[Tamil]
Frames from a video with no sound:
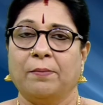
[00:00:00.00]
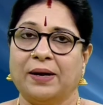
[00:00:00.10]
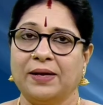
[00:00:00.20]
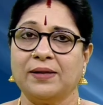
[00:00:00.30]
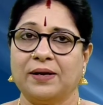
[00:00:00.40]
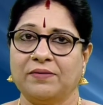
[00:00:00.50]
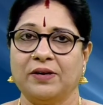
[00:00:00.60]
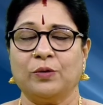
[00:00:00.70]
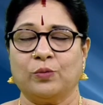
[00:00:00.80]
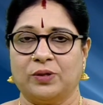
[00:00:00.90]

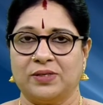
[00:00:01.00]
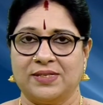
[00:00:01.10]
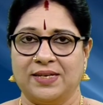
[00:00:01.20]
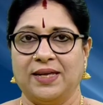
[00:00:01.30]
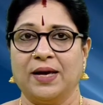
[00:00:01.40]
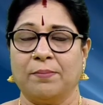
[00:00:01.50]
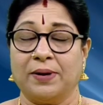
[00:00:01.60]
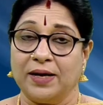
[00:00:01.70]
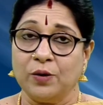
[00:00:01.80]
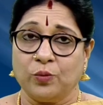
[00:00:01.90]
மனதளவில் ஒரு சிறிய
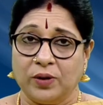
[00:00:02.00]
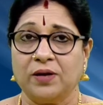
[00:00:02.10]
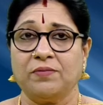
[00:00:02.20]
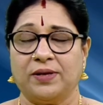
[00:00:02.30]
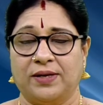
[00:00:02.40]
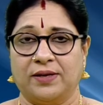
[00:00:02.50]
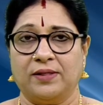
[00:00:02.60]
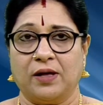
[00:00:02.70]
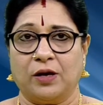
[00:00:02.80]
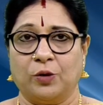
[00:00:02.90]
பய உணர்வு
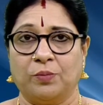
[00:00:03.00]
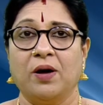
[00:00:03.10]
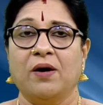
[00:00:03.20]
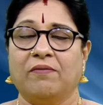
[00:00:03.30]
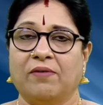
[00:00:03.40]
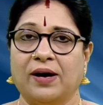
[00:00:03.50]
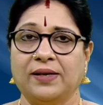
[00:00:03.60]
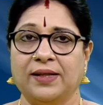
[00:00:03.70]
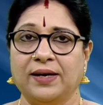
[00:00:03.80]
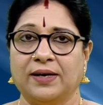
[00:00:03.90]
இருந்தாலும்
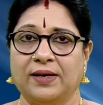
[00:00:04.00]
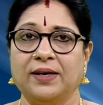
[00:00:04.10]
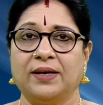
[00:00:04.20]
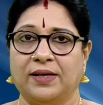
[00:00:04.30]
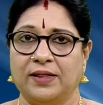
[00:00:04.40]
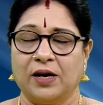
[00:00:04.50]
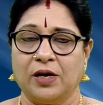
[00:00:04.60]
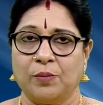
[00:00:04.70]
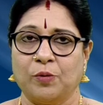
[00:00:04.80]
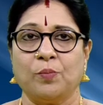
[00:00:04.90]
வார்த்தைகளில்
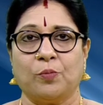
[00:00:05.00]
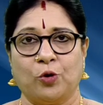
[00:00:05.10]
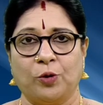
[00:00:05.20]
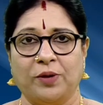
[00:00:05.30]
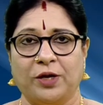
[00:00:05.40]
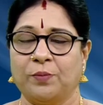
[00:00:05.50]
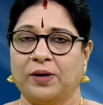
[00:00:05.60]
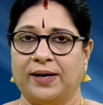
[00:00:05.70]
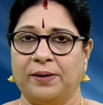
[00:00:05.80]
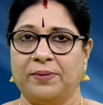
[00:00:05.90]
நிதானமும் பொறுமையும்
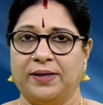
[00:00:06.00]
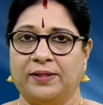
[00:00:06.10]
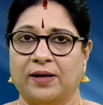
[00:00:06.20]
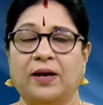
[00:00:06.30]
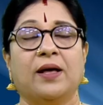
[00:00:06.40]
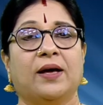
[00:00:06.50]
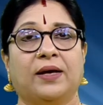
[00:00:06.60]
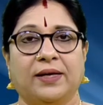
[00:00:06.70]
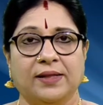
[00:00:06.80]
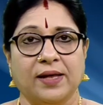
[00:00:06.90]
கடைபிடித்தால்
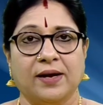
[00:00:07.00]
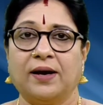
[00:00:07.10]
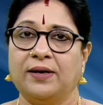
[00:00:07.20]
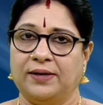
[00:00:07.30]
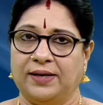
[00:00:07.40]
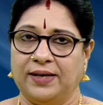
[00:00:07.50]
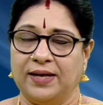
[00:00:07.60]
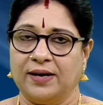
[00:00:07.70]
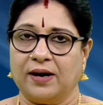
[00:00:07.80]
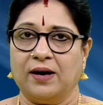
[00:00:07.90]
இந்த நாள் இனிய
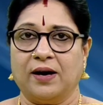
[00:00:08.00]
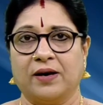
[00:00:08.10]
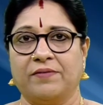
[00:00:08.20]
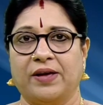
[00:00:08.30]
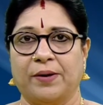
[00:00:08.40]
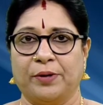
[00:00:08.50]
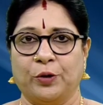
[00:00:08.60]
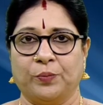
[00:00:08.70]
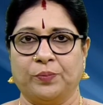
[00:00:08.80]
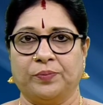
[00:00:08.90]
நாளாகவே
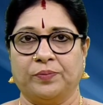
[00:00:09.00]
அமையும்